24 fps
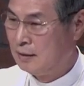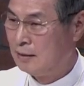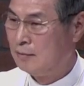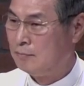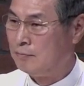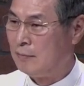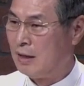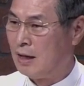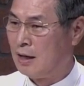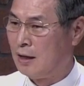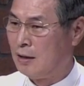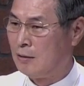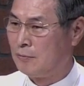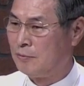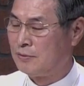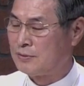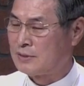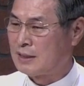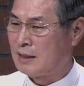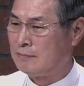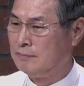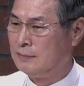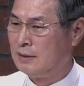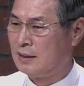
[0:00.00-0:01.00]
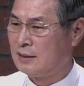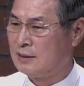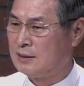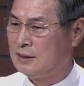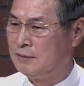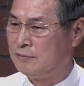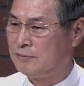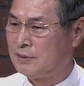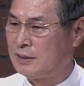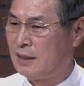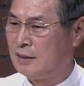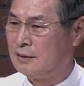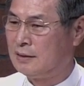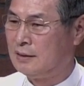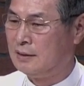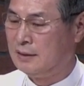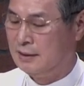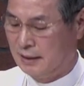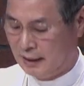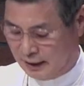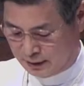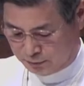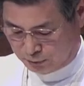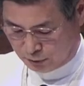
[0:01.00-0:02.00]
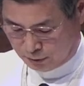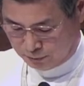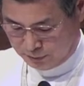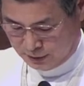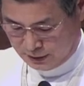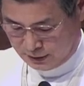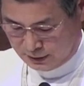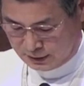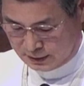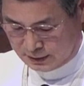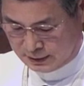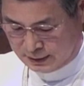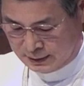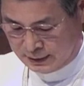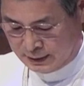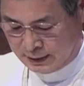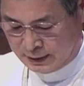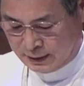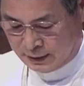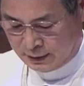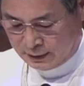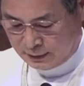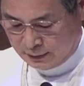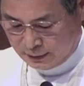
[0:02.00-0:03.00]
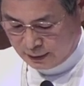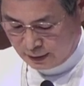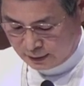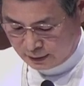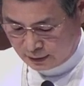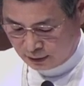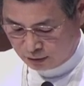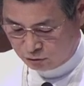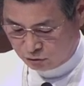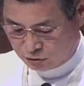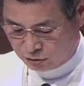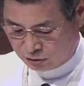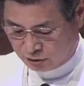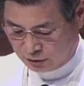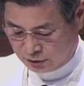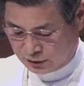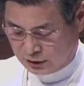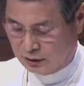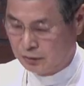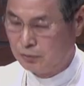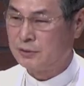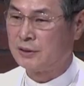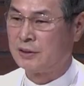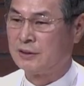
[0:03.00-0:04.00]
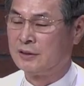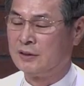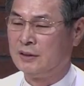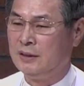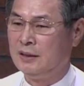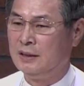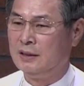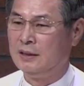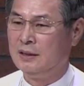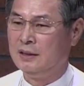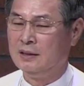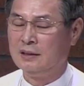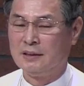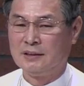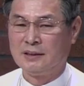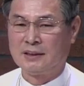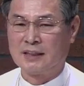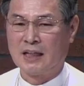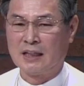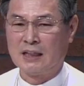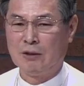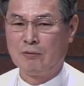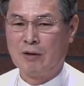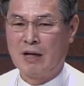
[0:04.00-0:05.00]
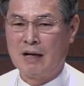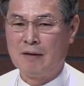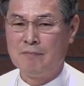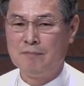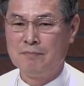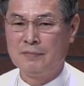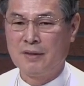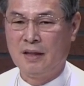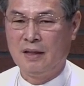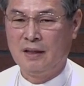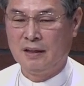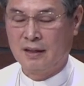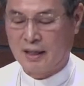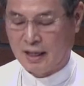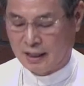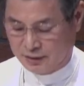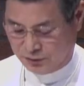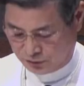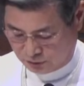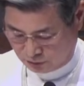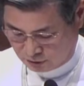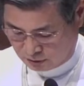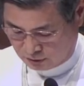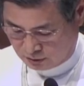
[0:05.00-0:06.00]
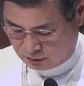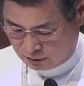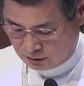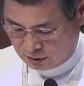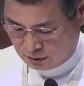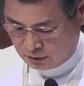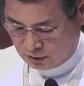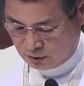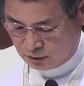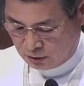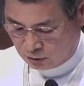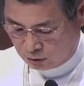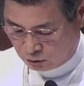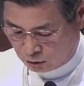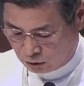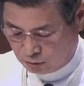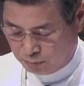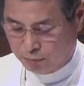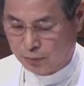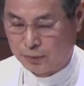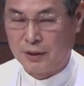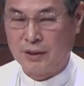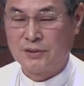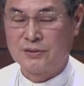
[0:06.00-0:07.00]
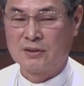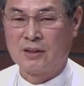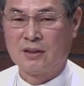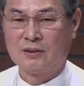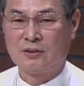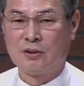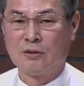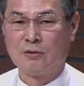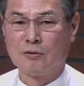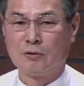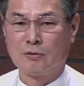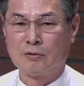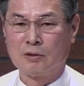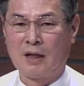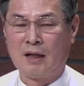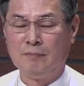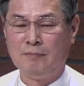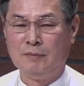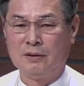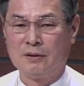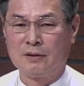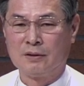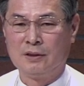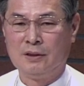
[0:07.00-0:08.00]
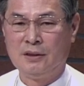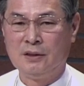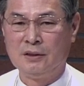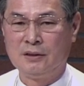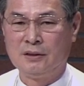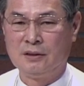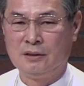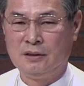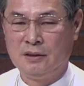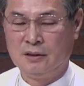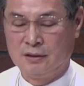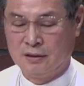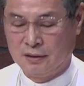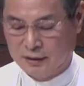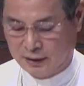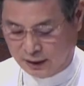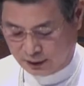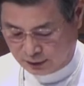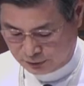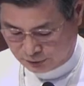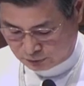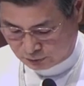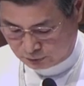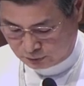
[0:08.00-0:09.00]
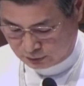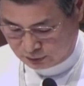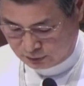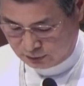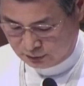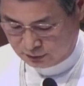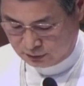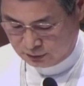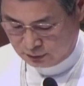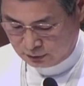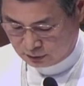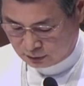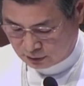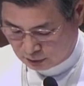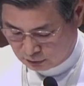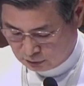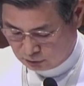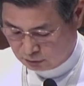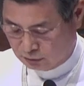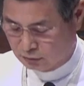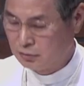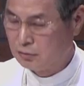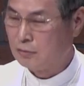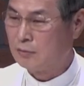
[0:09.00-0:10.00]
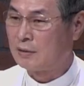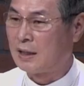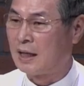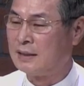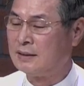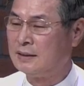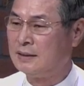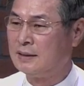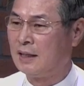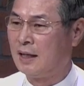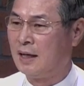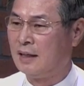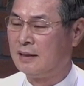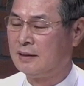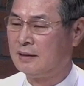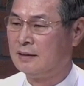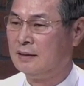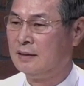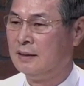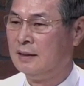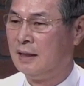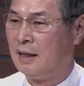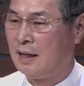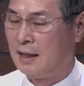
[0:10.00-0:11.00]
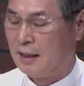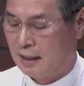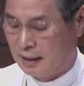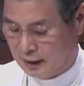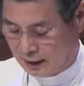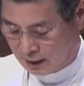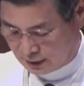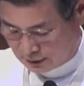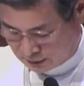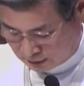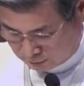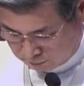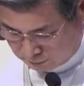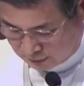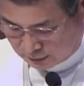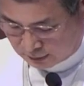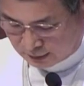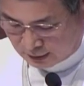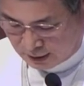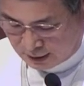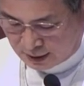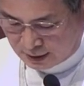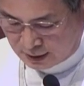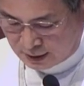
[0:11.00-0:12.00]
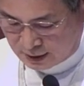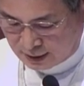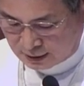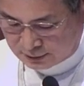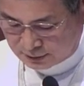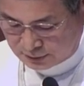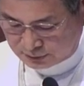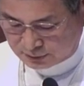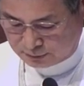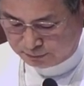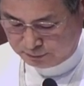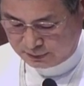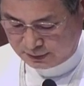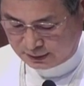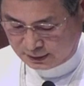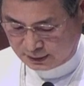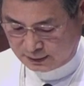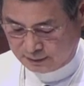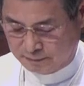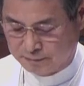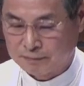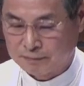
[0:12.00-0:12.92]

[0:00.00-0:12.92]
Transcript: 마가복음 3장 14절 이하에 보면 이에 열두를 세우셨으니 이는 자기와 함께 있게 하시고 또 보내사 전도도 하며 귀신을 내어 쫓는 권능도 가지게 하려 하심이라 하셨습니다.